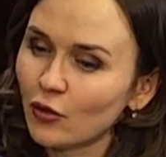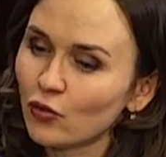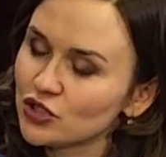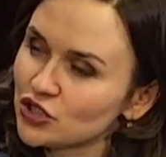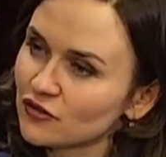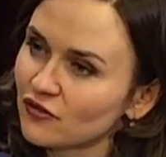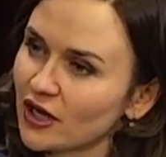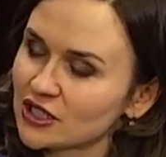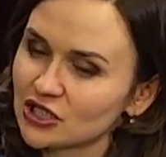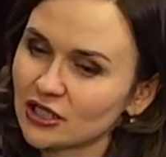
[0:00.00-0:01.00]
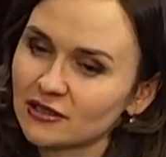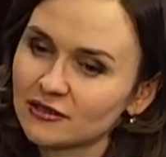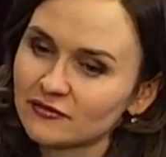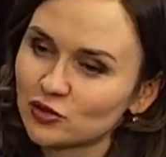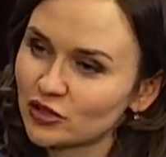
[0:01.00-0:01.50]
Очень важно
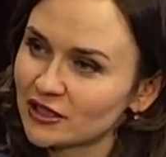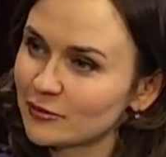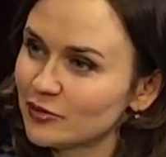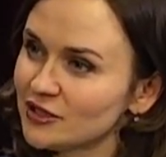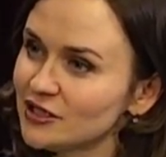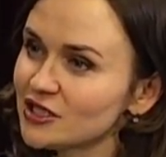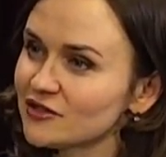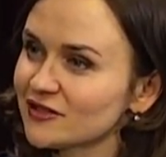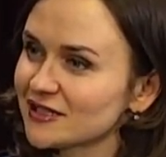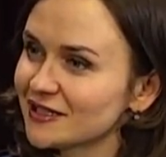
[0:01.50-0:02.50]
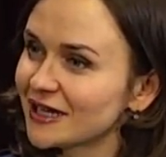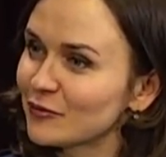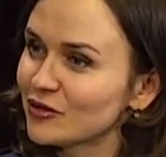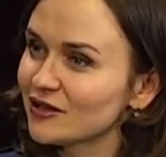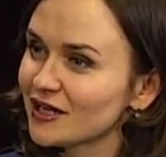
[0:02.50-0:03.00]
все-таки придерживаться
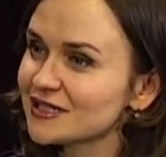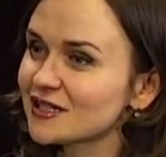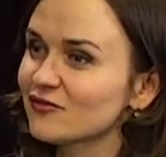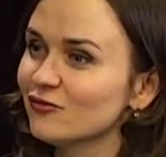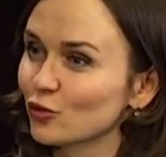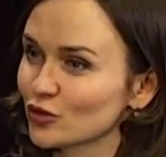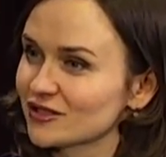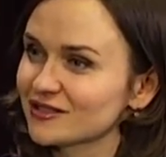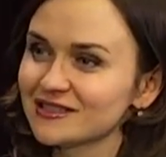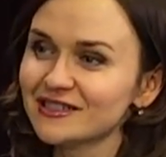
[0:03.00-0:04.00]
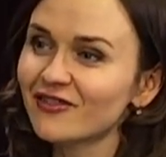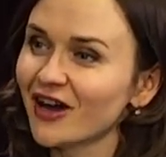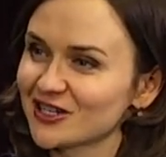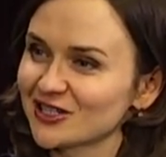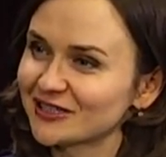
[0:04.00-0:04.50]
рекомендаций рекомендаций ВОЗ,
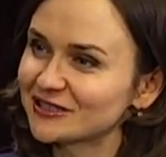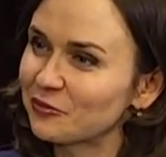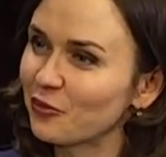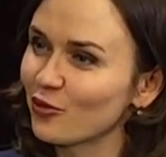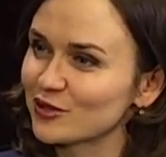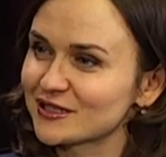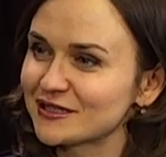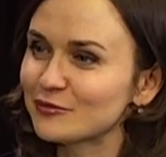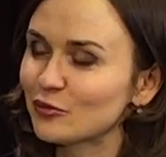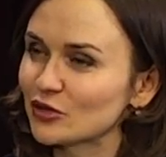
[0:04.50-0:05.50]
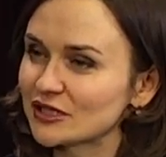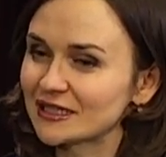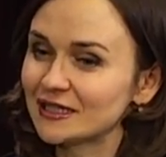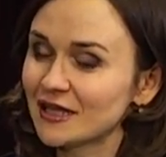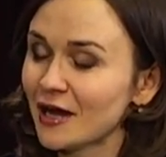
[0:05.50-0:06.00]
неважно, это пост, не пост.
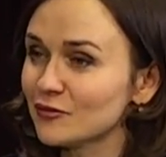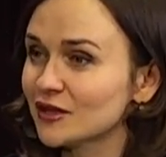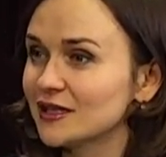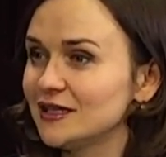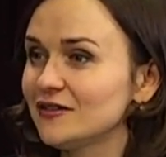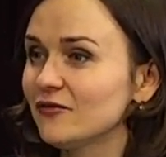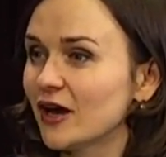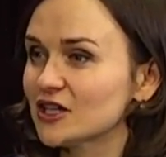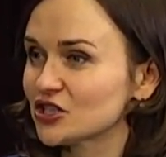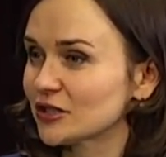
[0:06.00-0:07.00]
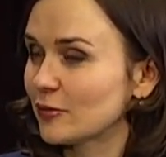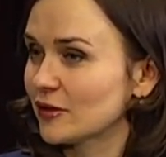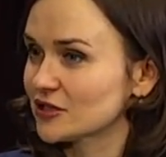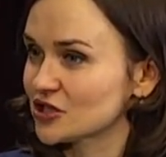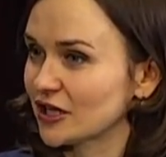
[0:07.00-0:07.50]
И там три важных
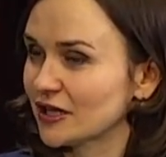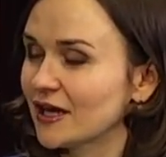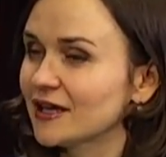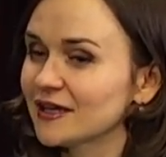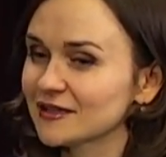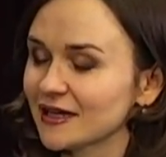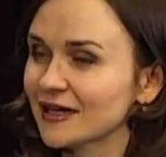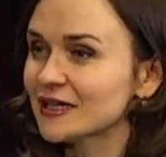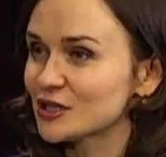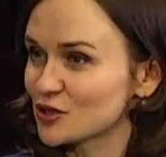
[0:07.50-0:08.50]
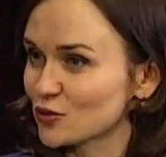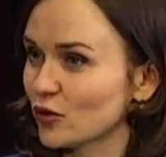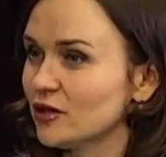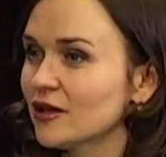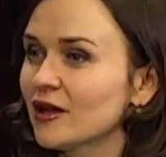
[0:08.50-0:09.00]
положения. Это
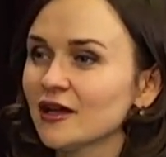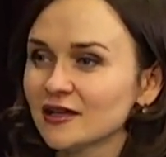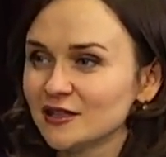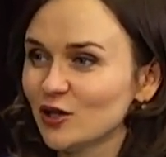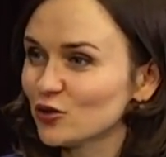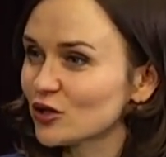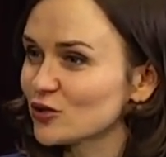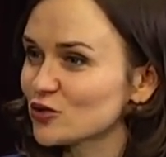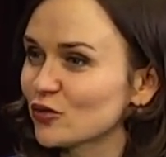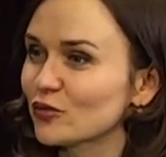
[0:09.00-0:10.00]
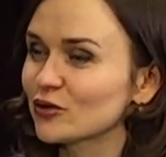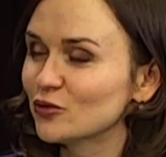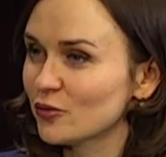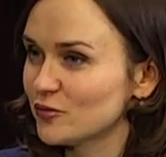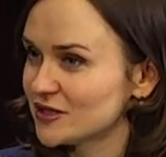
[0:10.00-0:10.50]
соль, ее должно быть
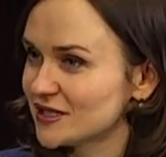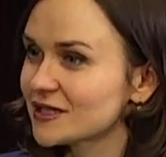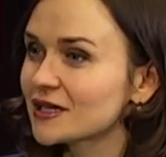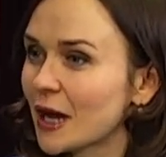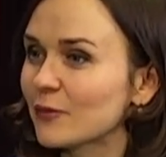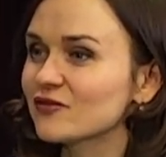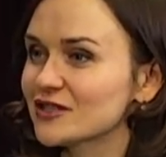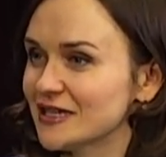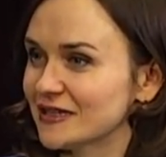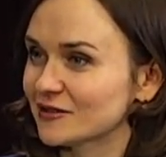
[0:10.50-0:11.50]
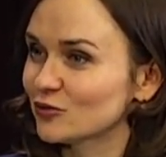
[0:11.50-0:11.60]
до 5 грамм в день.